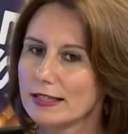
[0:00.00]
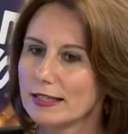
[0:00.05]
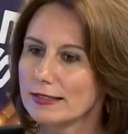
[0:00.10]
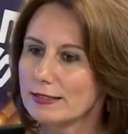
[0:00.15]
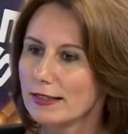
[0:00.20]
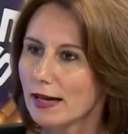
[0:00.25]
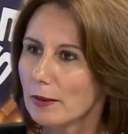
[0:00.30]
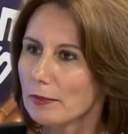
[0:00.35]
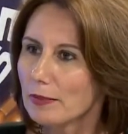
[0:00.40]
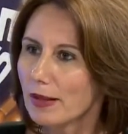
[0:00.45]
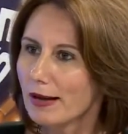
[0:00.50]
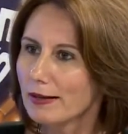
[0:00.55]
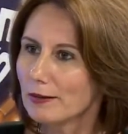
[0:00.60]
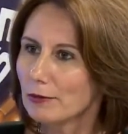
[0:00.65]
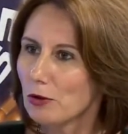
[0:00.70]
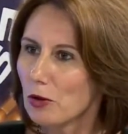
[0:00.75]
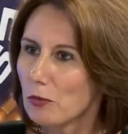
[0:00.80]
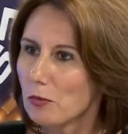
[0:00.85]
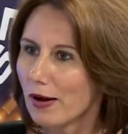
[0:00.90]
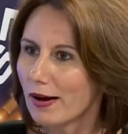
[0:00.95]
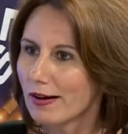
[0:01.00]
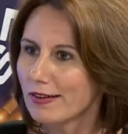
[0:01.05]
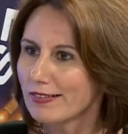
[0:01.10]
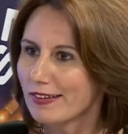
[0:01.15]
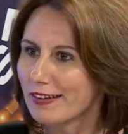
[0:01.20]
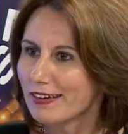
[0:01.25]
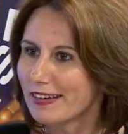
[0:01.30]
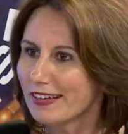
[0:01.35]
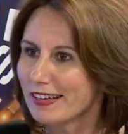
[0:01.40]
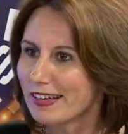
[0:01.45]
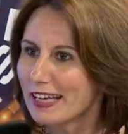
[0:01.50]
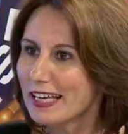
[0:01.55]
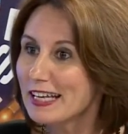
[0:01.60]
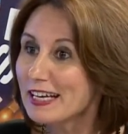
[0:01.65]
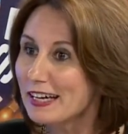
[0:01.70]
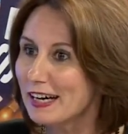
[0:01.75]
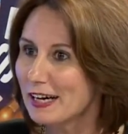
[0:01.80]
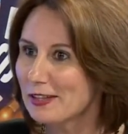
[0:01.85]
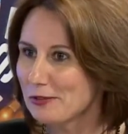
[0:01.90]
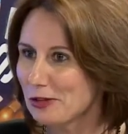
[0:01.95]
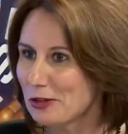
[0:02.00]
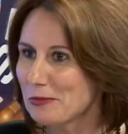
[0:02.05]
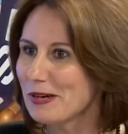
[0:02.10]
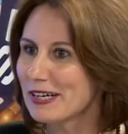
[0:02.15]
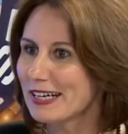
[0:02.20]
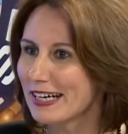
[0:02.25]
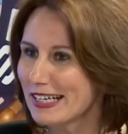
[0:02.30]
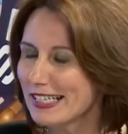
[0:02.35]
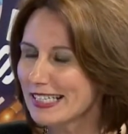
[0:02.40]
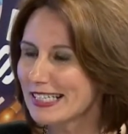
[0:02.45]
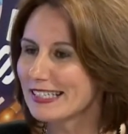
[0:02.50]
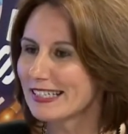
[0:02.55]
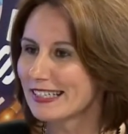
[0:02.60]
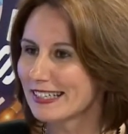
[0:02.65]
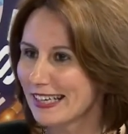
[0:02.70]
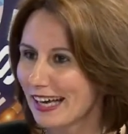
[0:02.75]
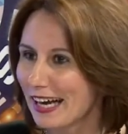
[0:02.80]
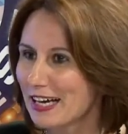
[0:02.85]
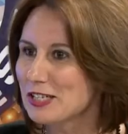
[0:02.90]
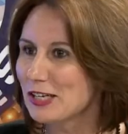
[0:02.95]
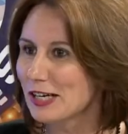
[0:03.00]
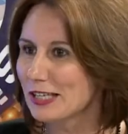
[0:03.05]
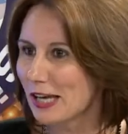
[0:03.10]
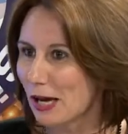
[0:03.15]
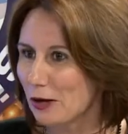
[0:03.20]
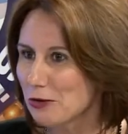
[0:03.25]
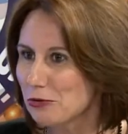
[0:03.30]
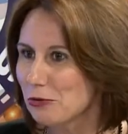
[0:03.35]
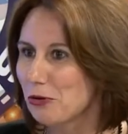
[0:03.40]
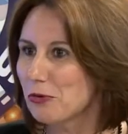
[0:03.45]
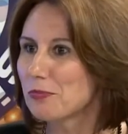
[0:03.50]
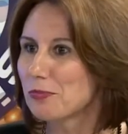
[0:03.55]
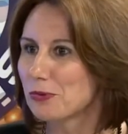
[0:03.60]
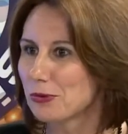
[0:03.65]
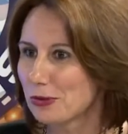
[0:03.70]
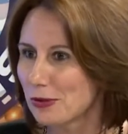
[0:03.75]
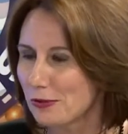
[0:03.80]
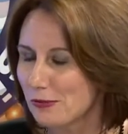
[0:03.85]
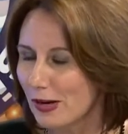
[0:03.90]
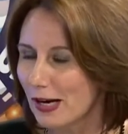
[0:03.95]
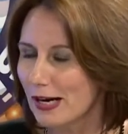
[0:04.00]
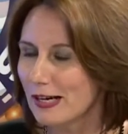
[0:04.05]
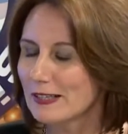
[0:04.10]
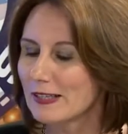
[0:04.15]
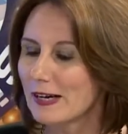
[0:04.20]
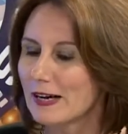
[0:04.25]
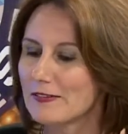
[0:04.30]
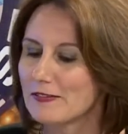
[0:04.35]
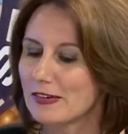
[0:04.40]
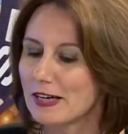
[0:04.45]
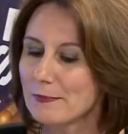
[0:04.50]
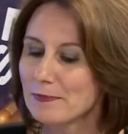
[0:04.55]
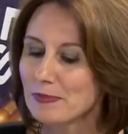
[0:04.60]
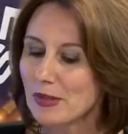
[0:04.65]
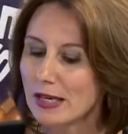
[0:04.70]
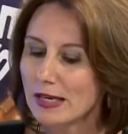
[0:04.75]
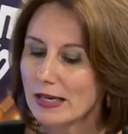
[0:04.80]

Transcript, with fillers: Kıdemli anne olmakla ilk anne olmak arasında gerçekten çok büyük de farklar var.